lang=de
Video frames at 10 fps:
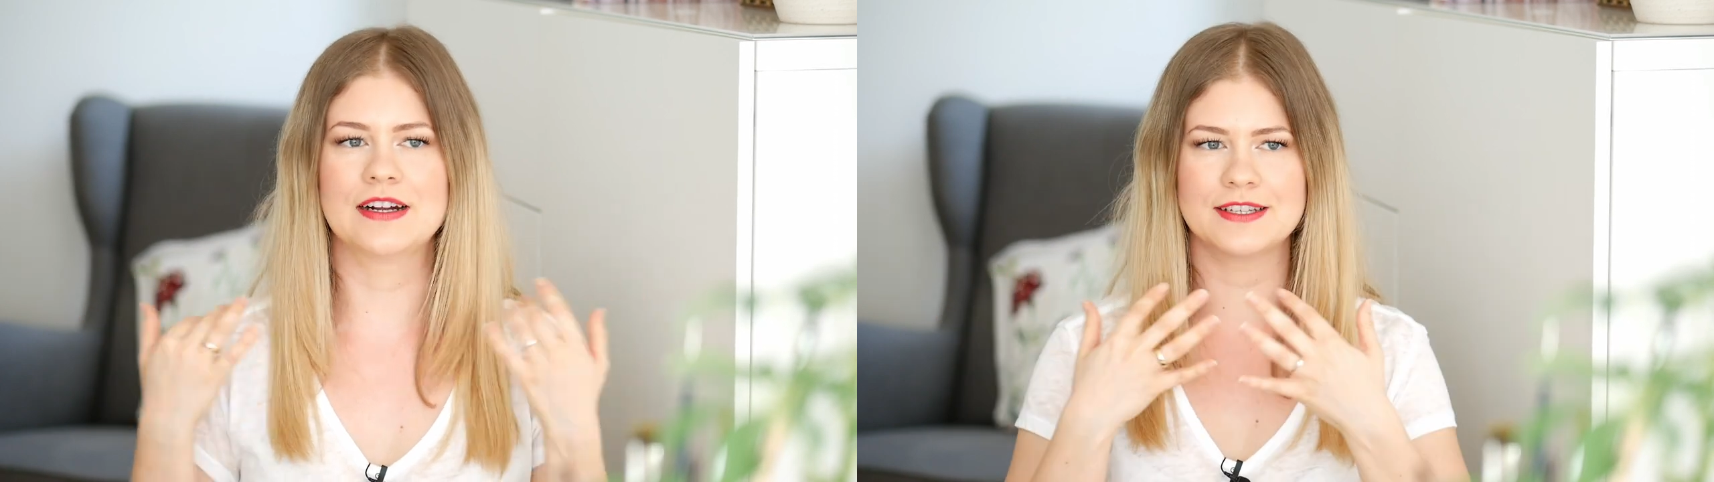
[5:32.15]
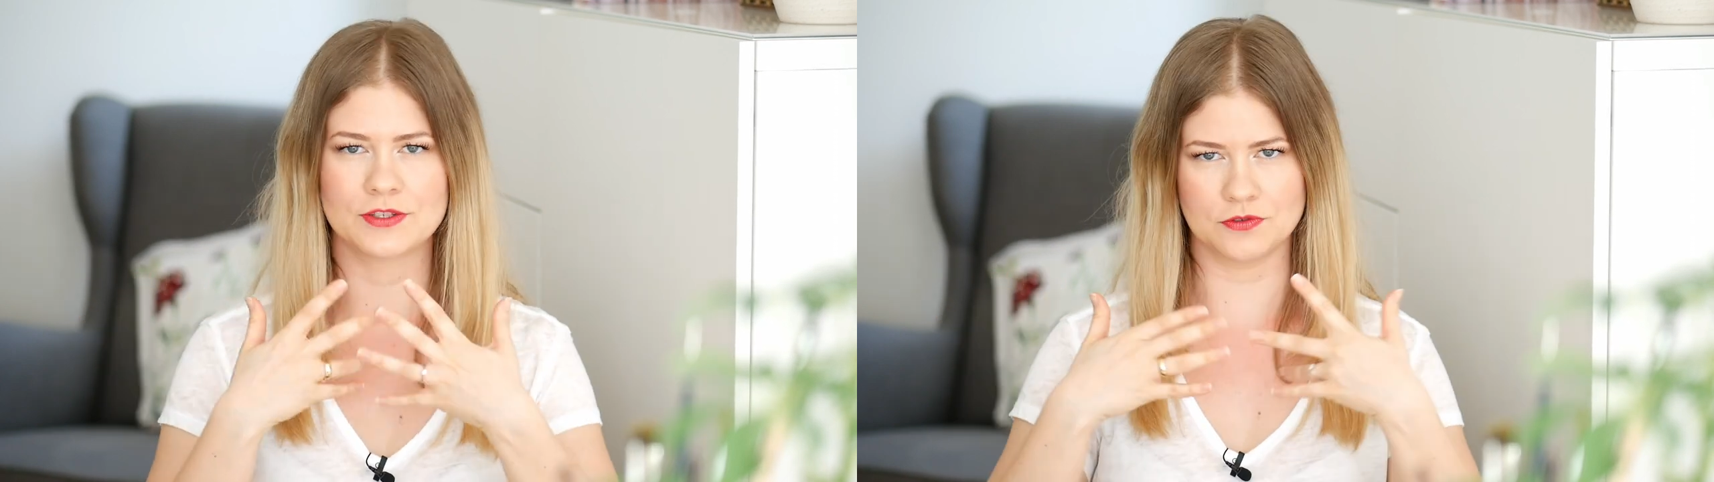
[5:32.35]

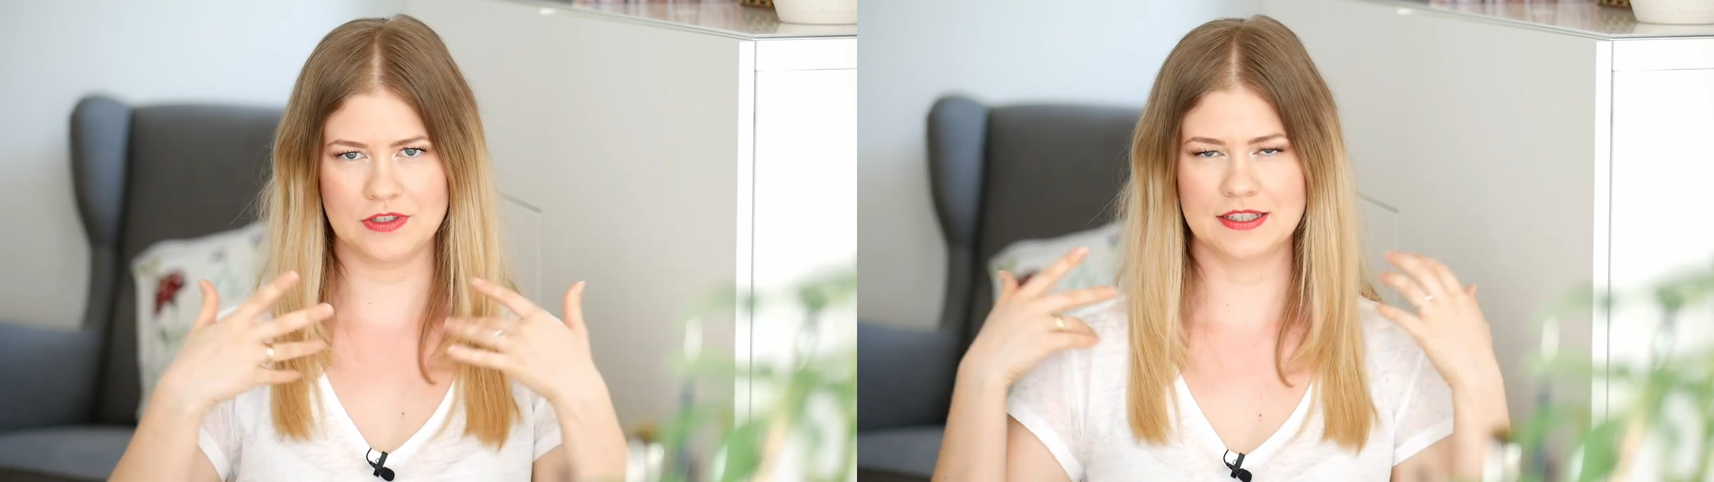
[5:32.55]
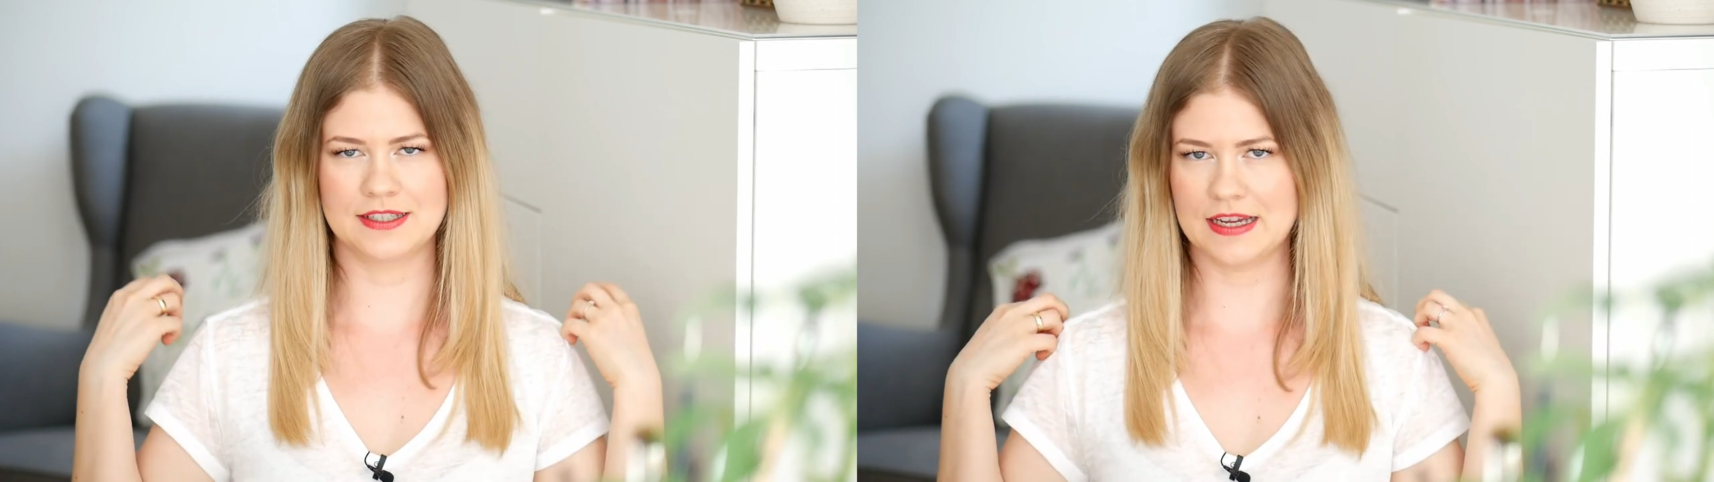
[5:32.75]
weil da so
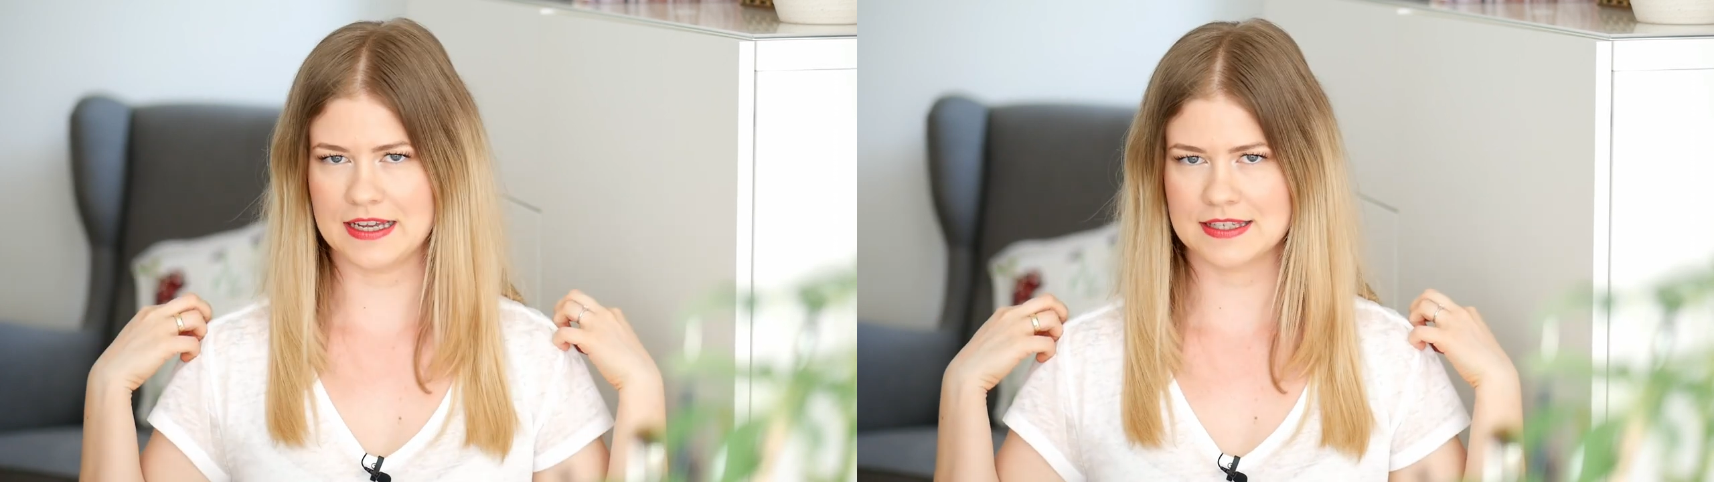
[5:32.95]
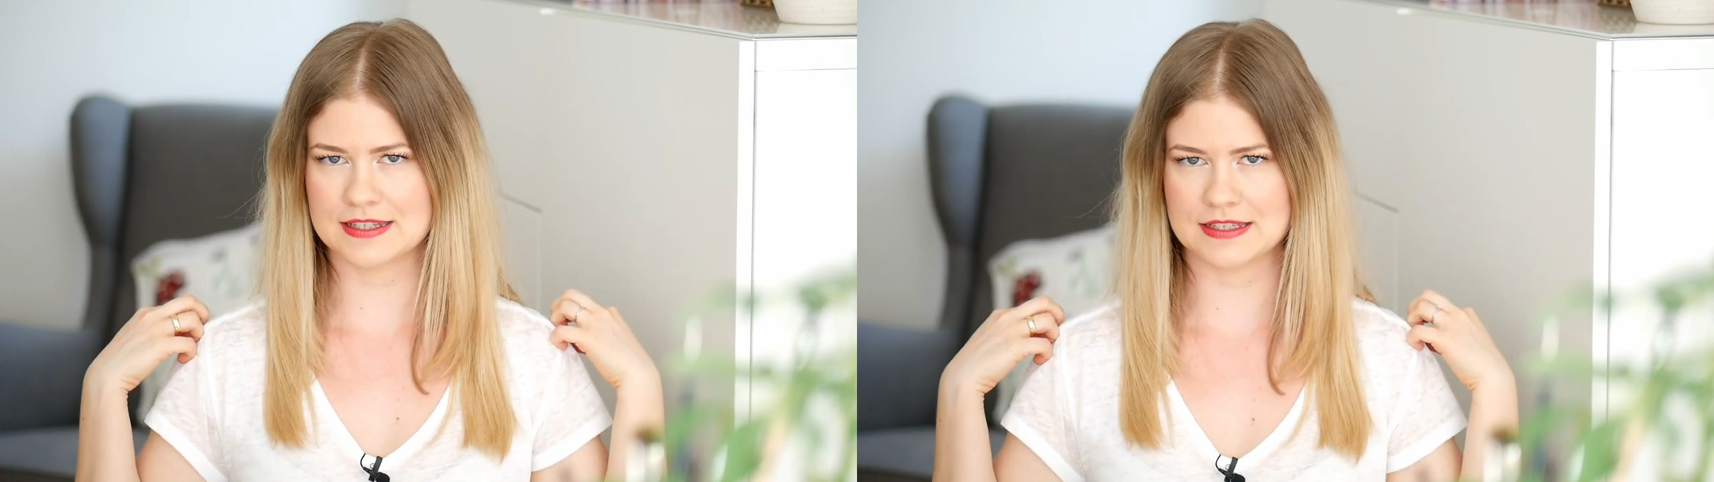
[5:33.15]
viele
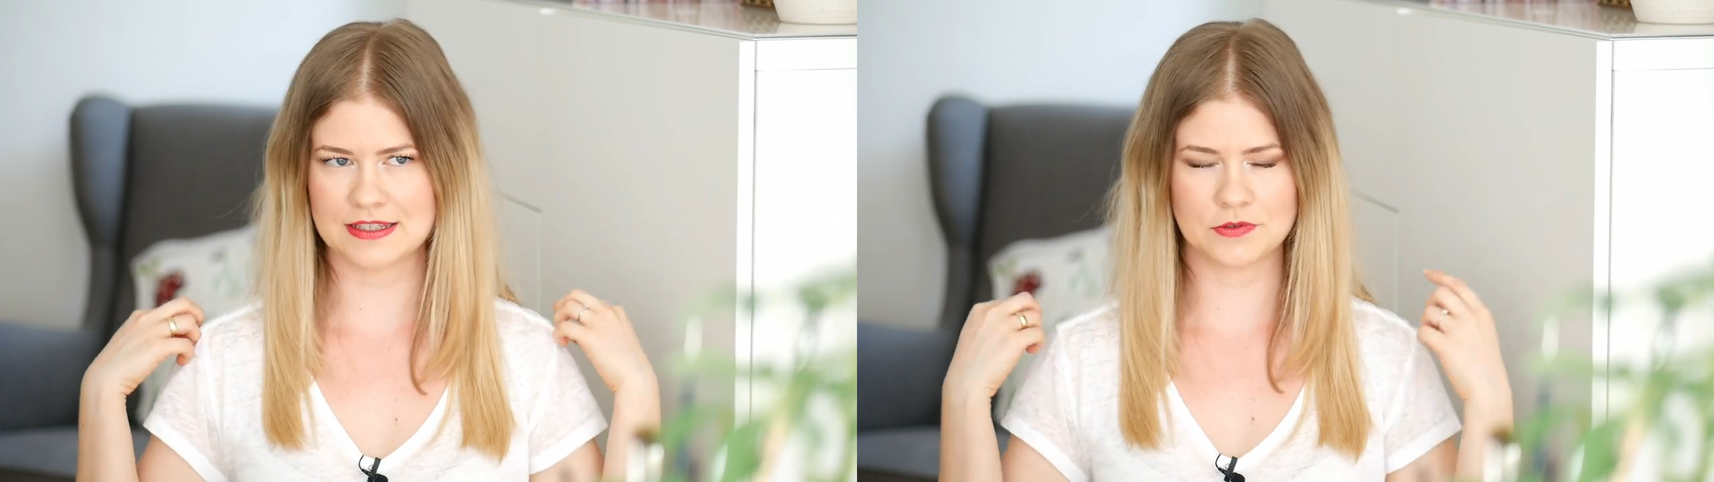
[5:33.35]
Details sind,